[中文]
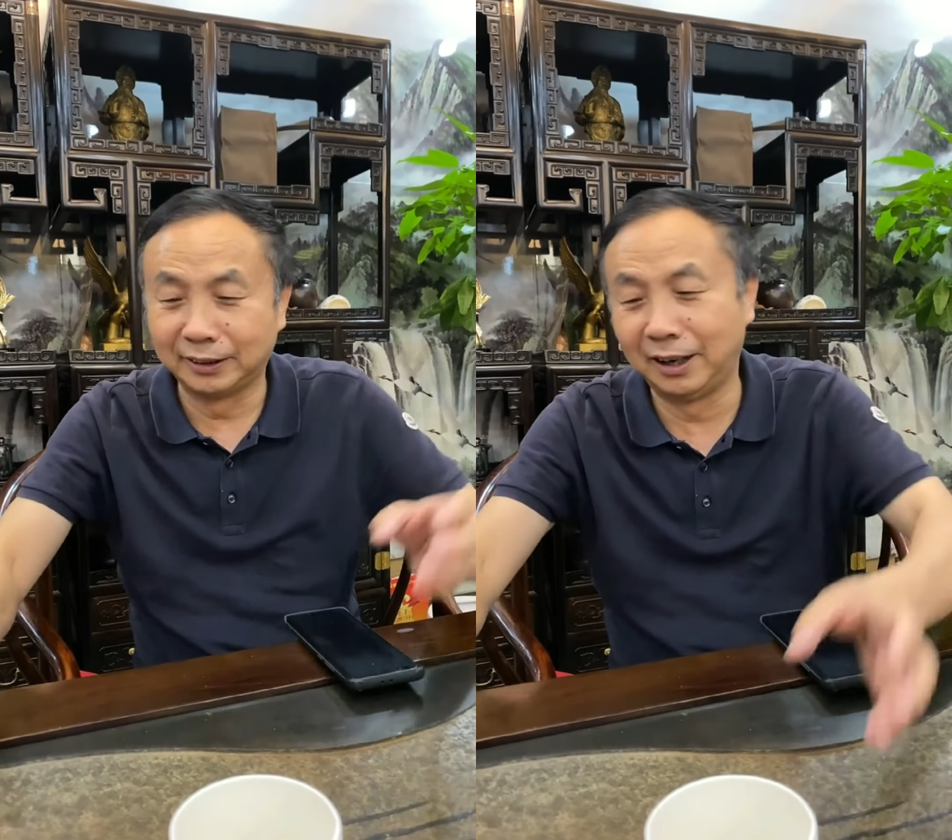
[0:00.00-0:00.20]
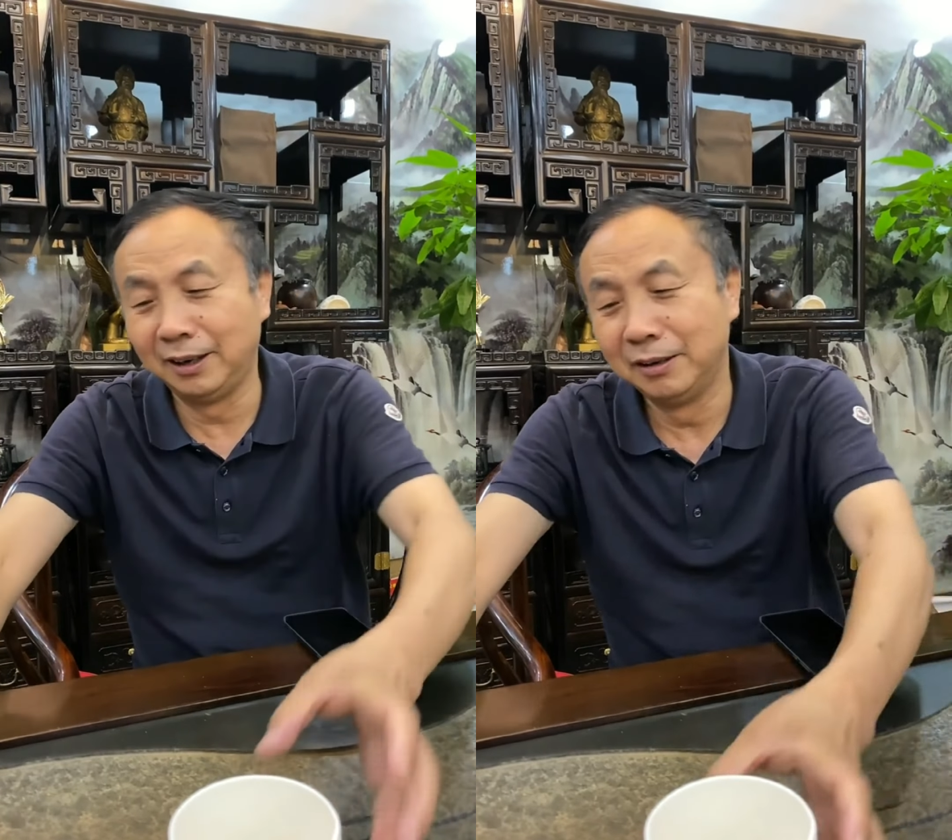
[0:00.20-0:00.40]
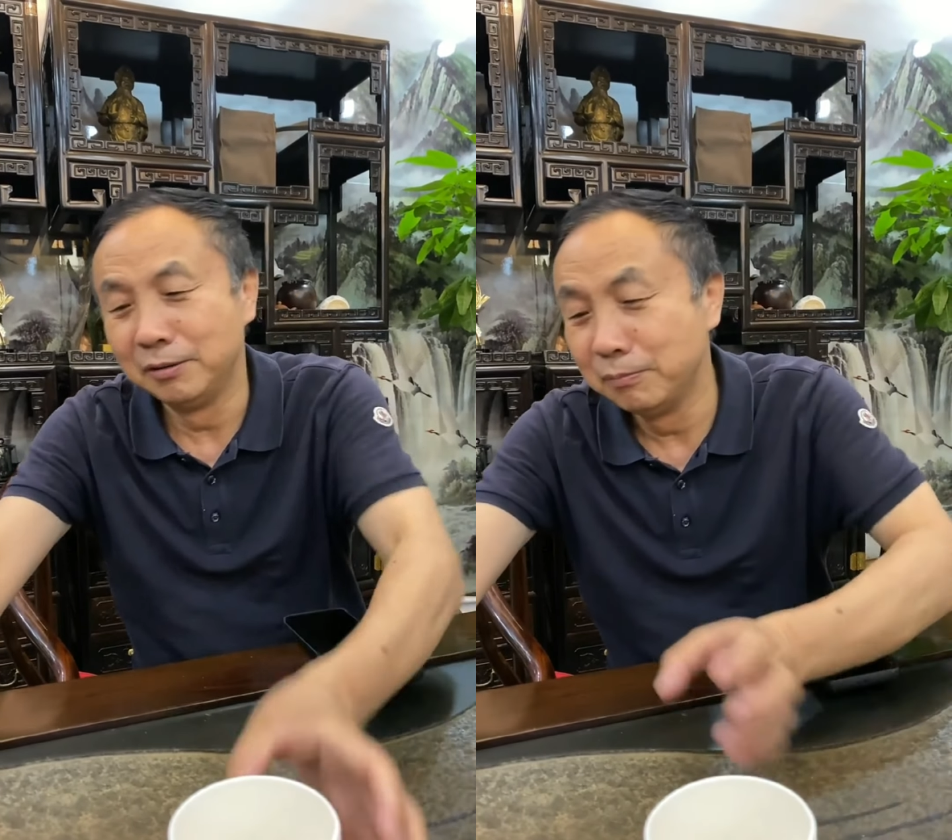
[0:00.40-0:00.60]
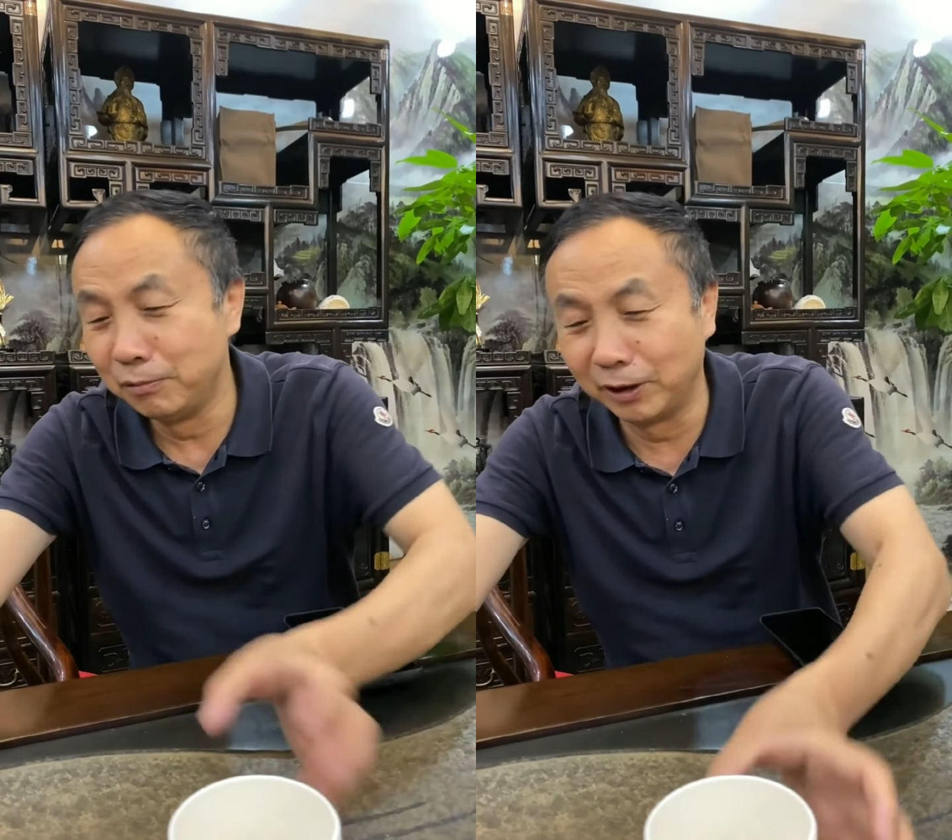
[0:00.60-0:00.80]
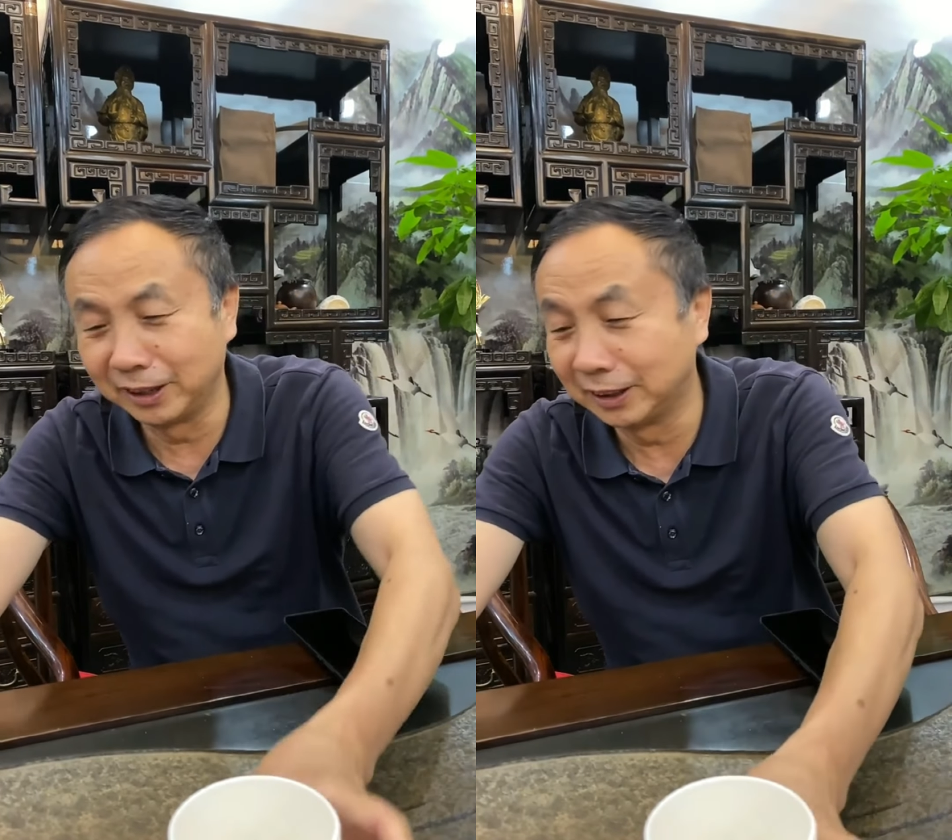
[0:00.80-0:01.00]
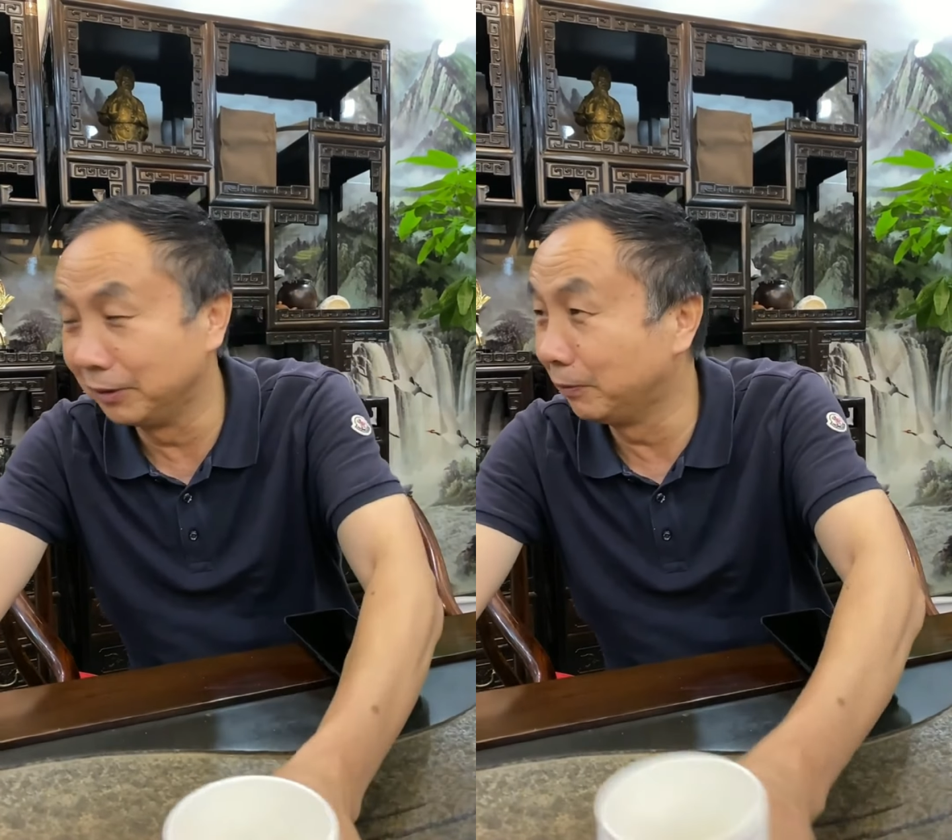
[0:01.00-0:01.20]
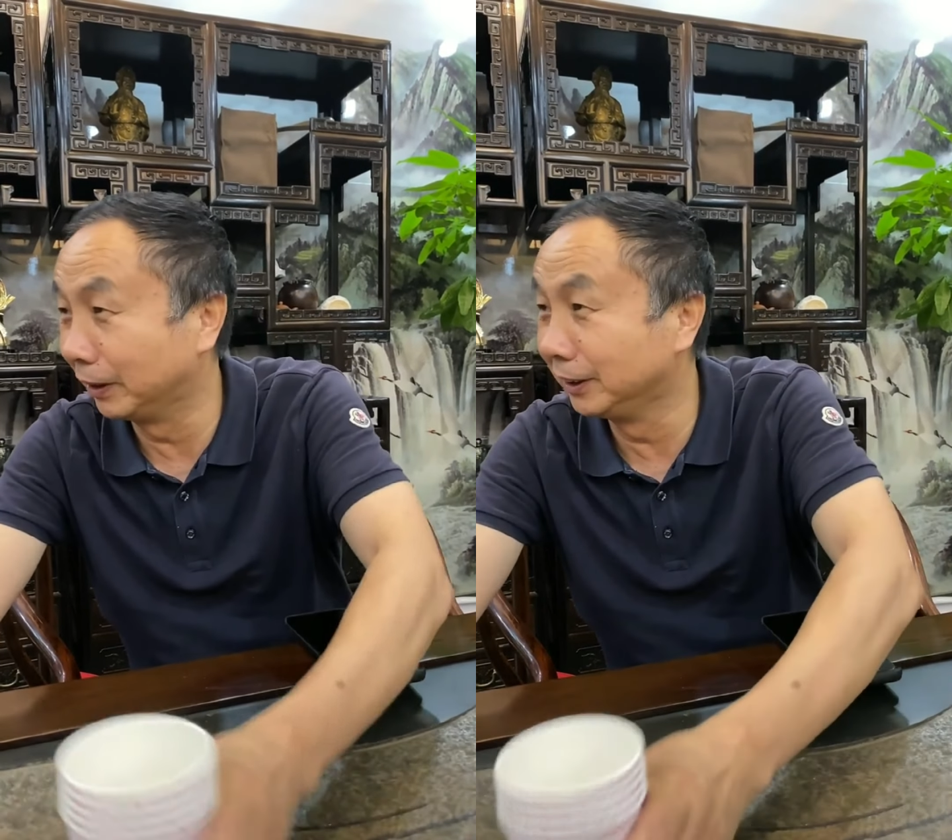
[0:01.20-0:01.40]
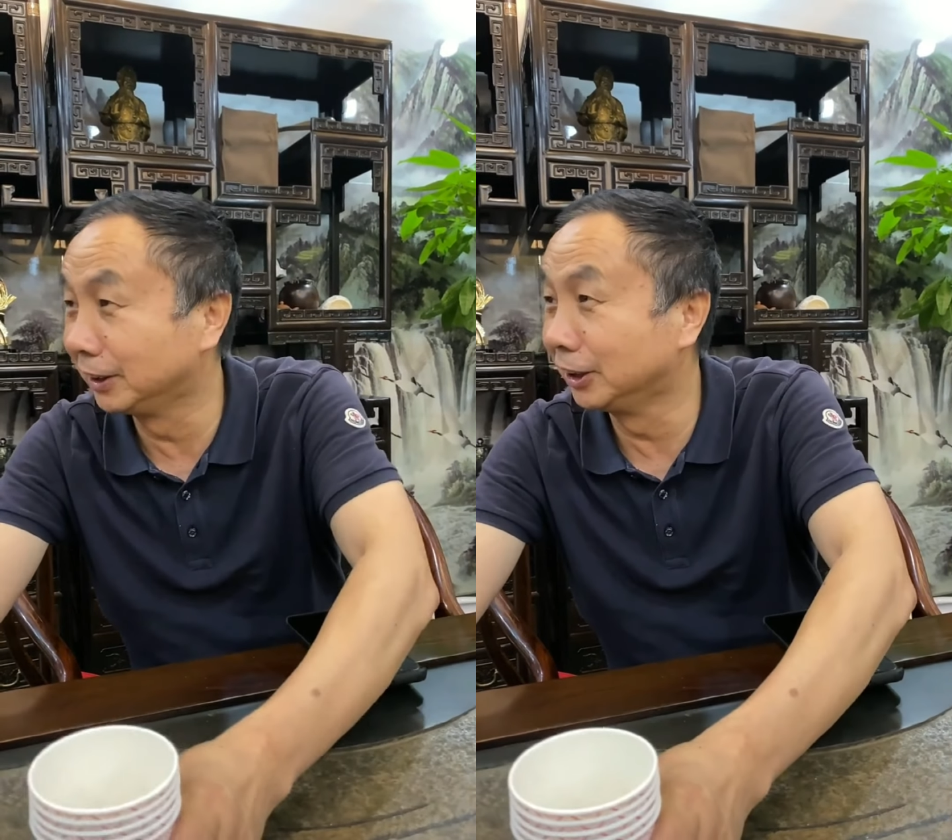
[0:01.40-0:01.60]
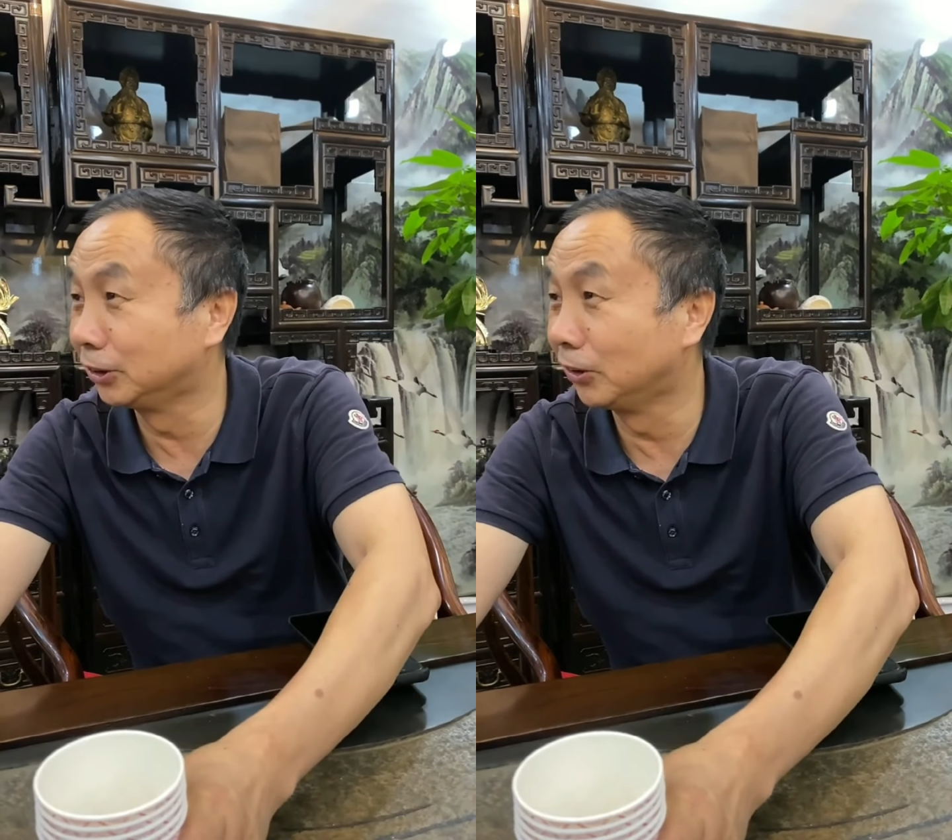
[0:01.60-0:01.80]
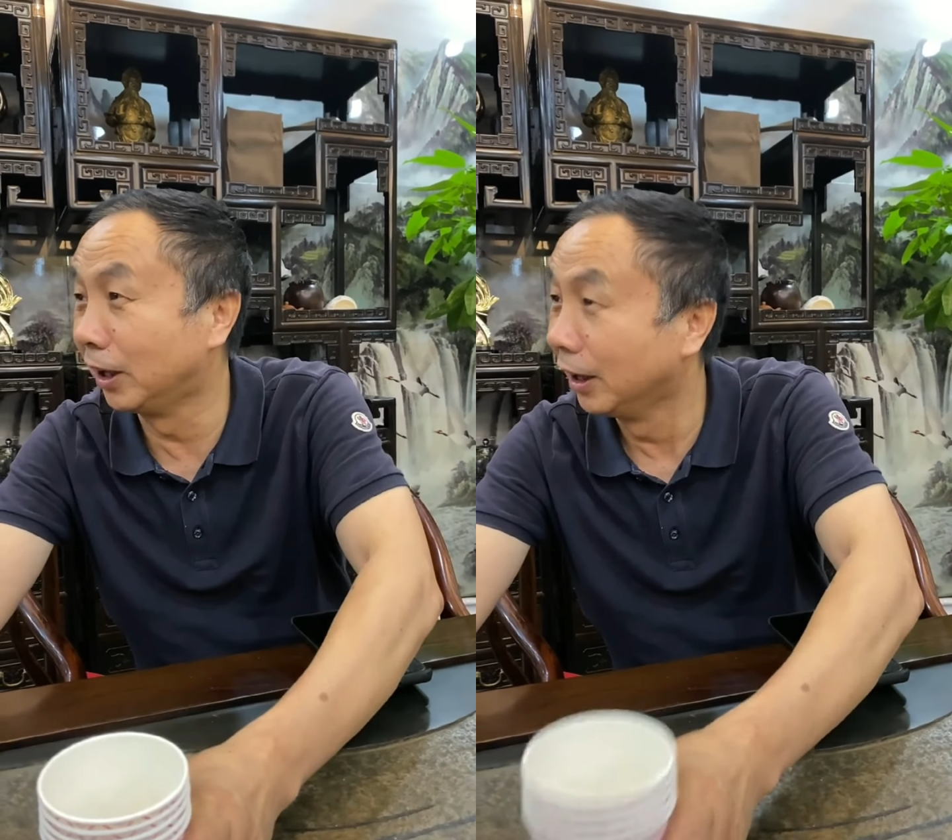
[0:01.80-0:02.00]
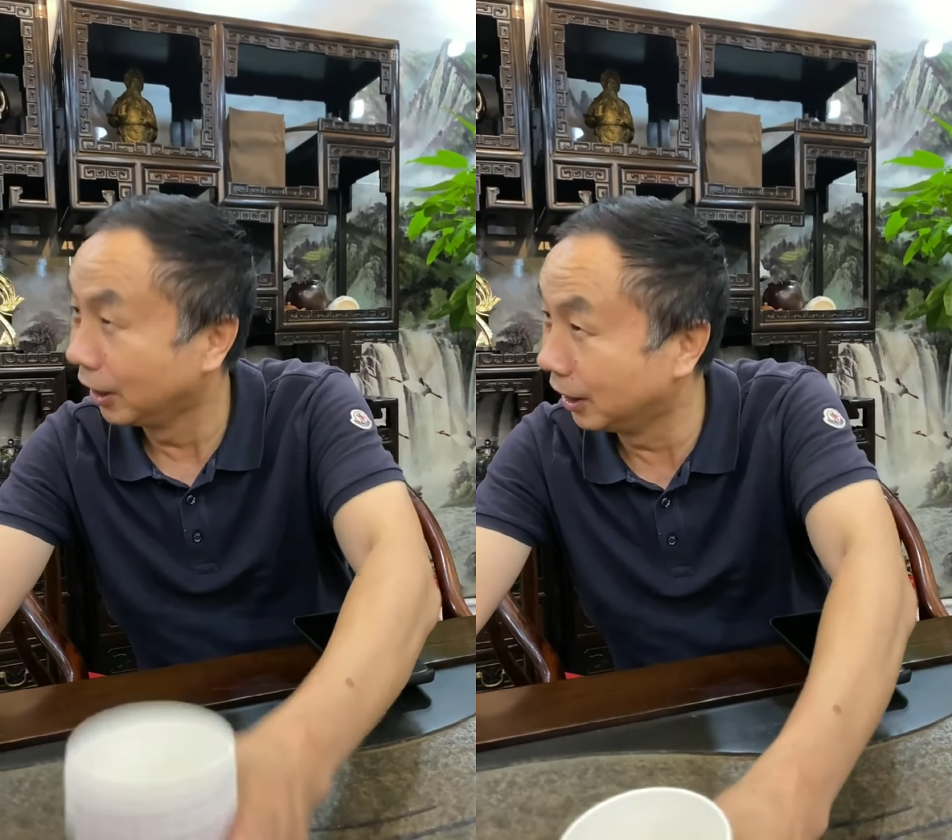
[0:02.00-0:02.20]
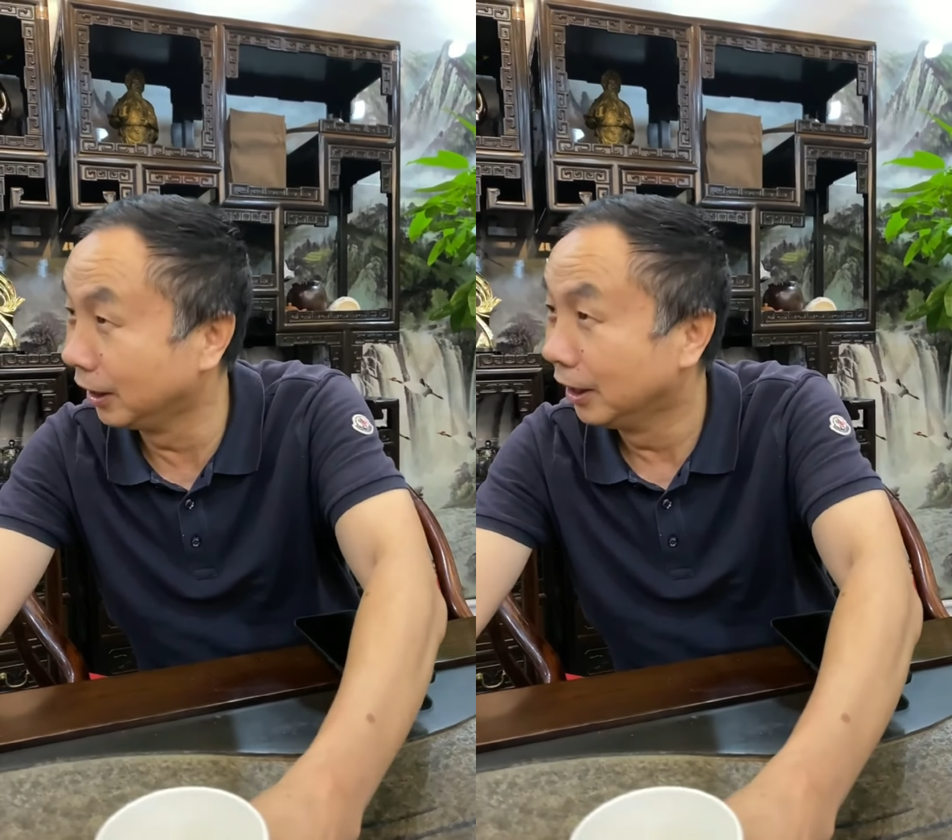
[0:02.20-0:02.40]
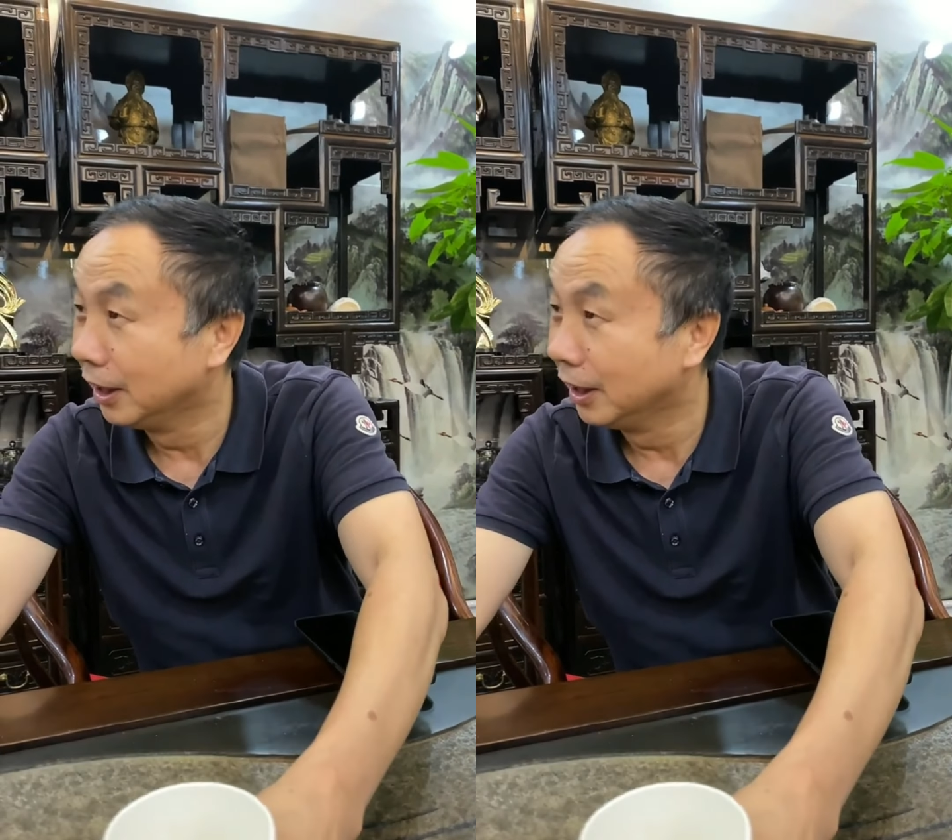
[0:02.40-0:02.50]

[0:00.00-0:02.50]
他不还价上，你把这只鸽子送了可以。